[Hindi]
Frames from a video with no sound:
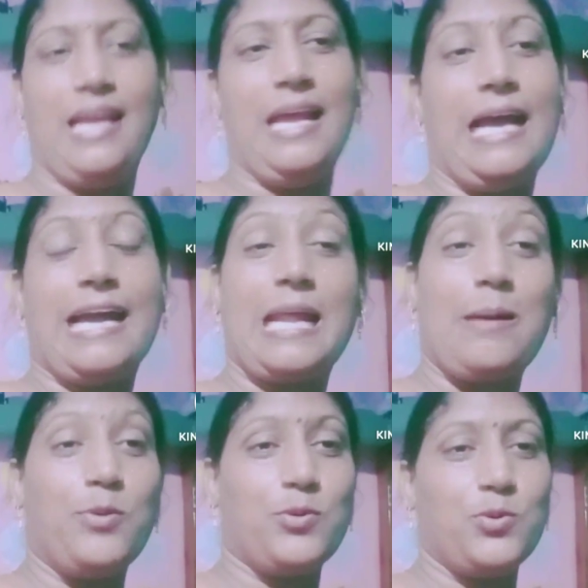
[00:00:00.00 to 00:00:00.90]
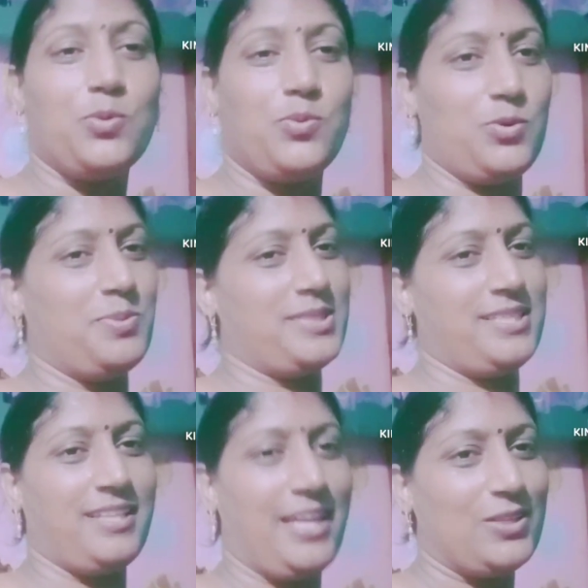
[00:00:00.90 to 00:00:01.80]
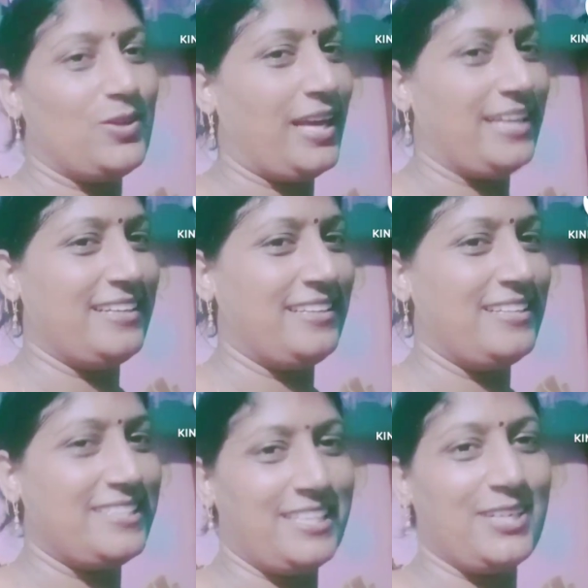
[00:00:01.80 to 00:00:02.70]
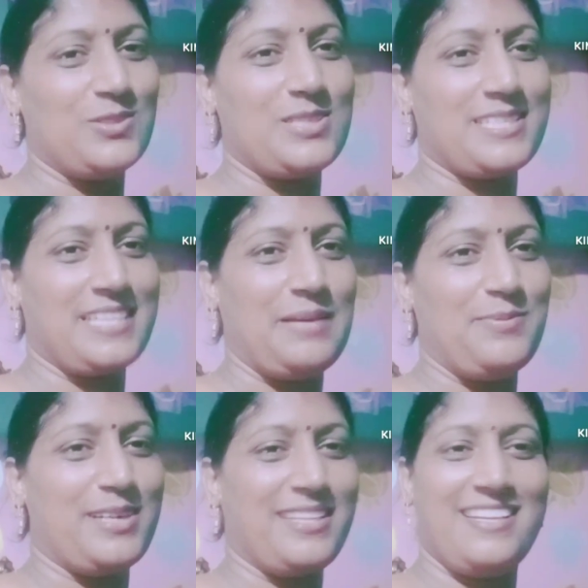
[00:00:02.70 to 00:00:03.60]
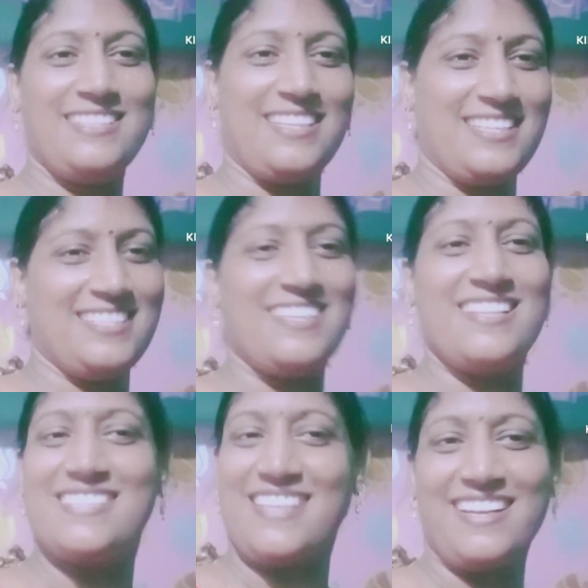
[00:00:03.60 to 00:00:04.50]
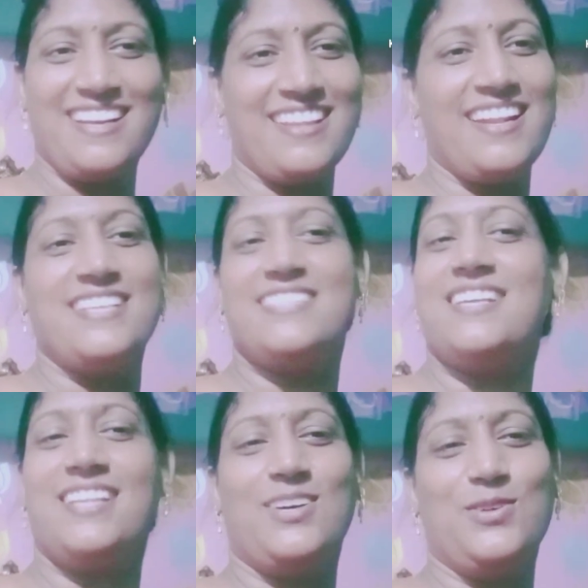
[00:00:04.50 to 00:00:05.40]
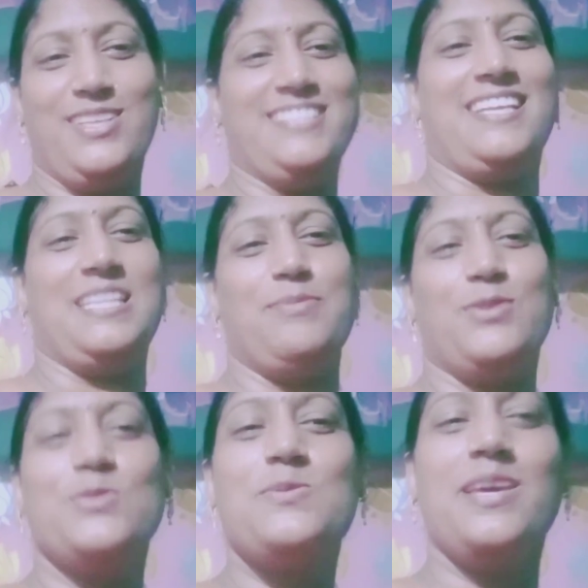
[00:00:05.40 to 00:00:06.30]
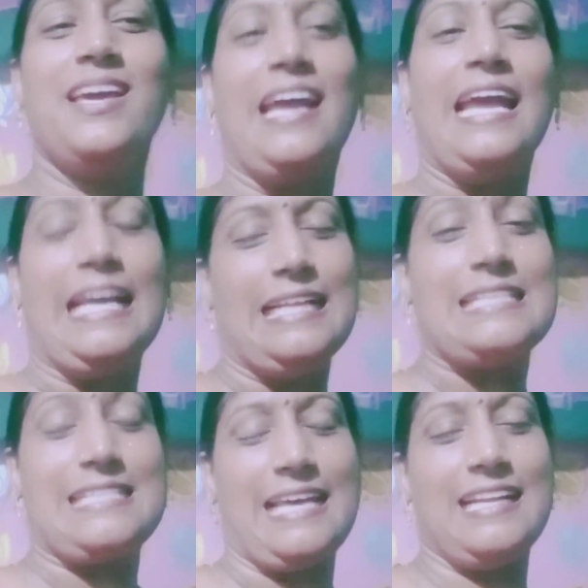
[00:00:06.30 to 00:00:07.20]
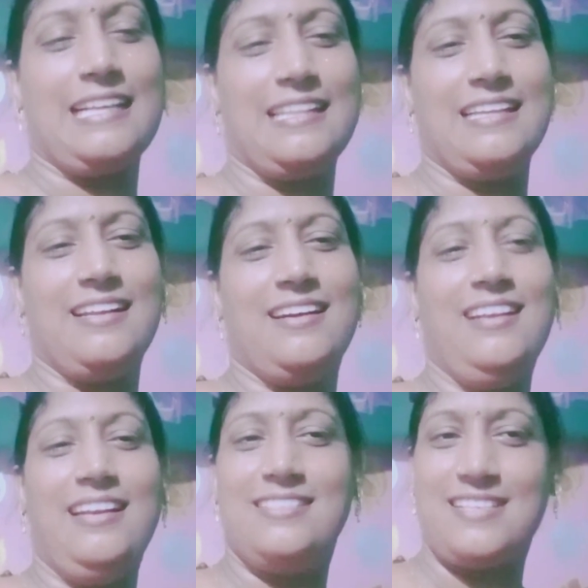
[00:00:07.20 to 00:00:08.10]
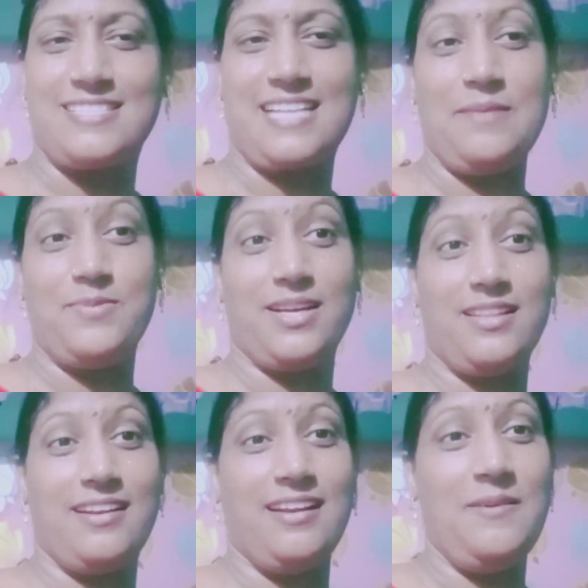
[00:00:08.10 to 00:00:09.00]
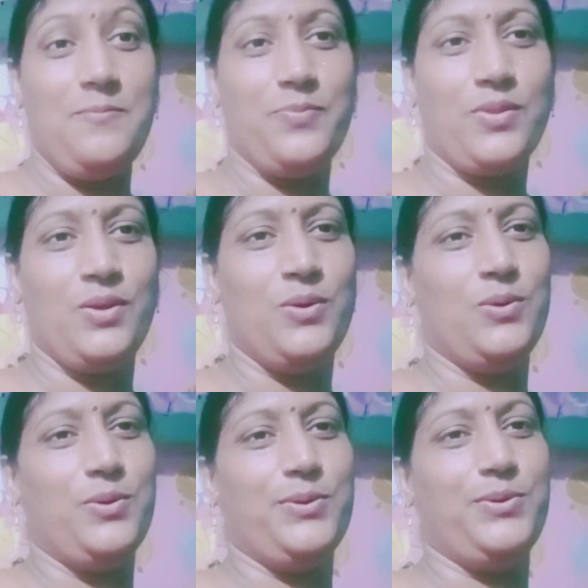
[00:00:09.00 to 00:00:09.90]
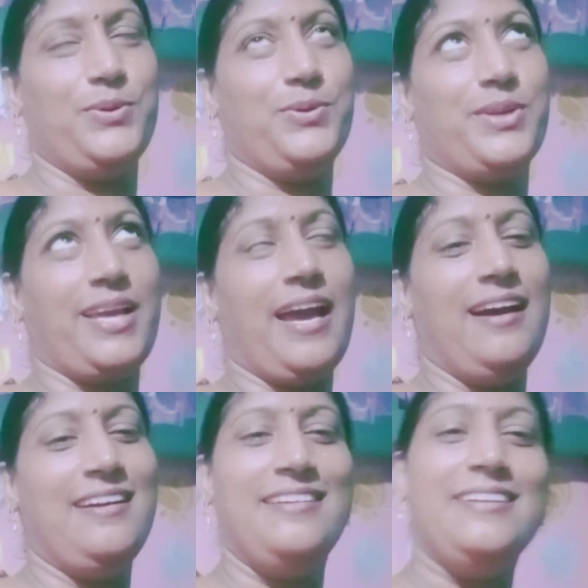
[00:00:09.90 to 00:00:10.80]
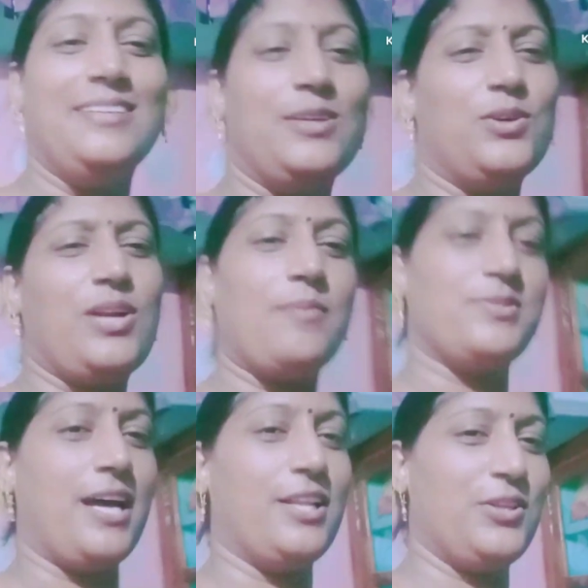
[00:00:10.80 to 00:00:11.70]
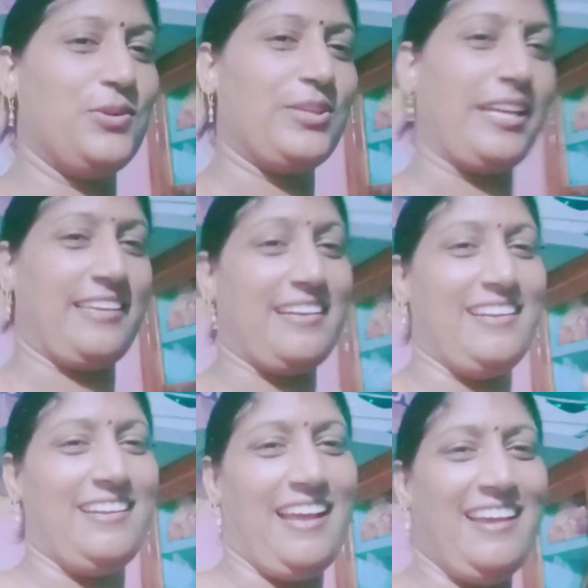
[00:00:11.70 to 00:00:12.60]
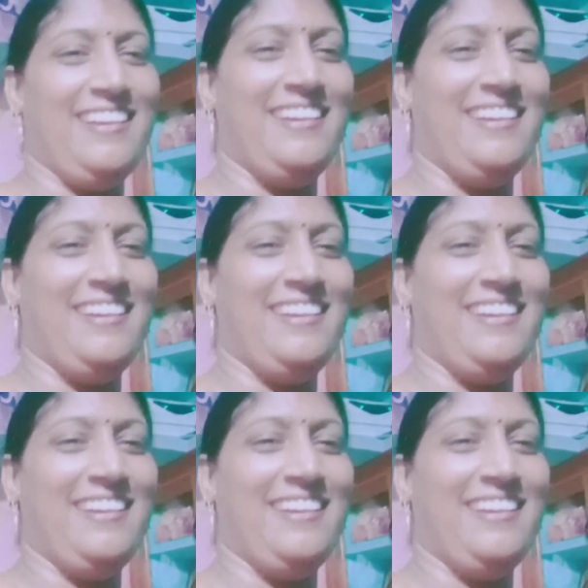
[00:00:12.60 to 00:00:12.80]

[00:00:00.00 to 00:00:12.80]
अगर आप लोगों को ब्लॉग पसंद आए तो लाइक कर देना चैनल को सब्सक्राइब कर देना ज़्यादा से ज़्यादा शेयर कर देना ऐसे ज़्यादा और नहीं चाहती मैं कुछ भी शेयर कर देना सब्सक्राइब कर देना और और और क्या और आप जानते हो क्या क्या करना है